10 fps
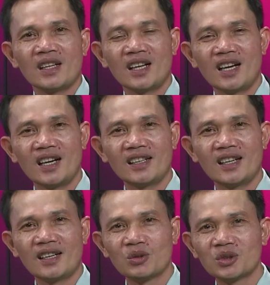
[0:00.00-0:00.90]
kag
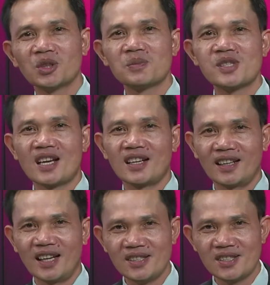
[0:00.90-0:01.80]
uh, kutob sa
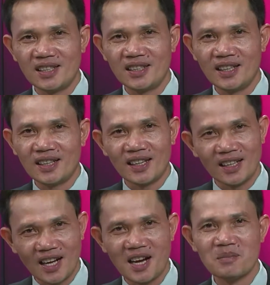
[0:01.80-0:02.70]
nakaintindi kag
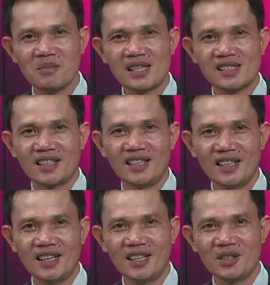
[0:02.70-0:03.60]
nagahambal sang
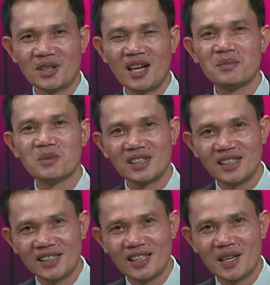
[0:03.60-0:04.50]
hiligaynon amon
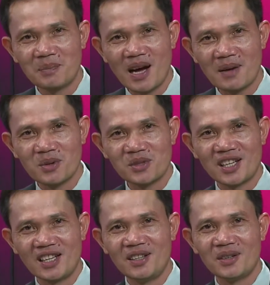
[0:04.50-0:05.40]
gid ginapaabot
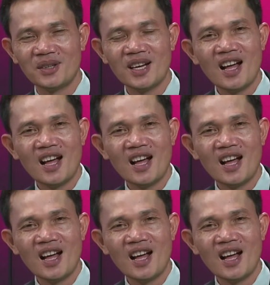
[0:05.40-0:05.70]
sa inyo